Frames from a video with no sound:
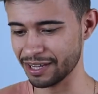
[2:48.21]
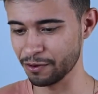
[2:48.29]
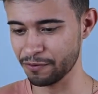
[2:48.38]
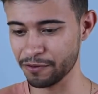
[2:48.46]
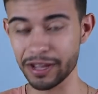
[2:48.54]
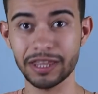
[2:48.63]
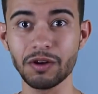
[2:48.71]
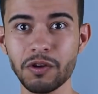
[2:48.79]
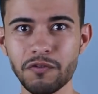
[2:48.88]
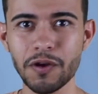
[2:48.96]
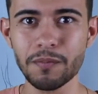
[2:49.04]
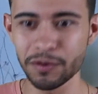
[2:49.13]
Saiu um foguetão e
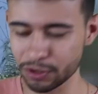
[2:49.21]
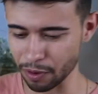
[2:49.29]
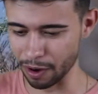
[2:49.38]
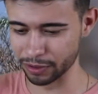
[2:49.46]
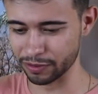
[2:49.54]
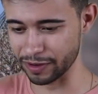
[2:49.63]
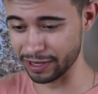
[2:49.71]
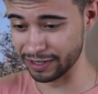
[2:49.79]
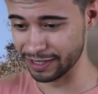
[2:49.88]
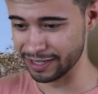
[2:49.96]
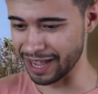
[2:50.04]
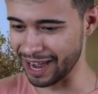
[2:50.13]
foi muito alto, velho.
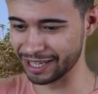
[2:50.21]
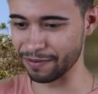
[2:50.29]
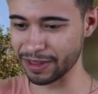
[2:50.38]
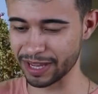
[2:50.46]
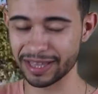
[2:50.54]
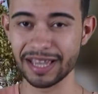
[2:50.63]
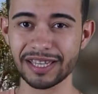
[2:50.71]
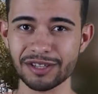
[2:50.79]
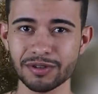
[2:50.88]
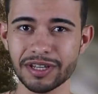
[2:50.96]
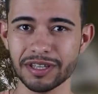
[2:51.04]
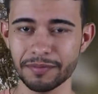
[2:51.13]
A gente vai ter que testar isso aqui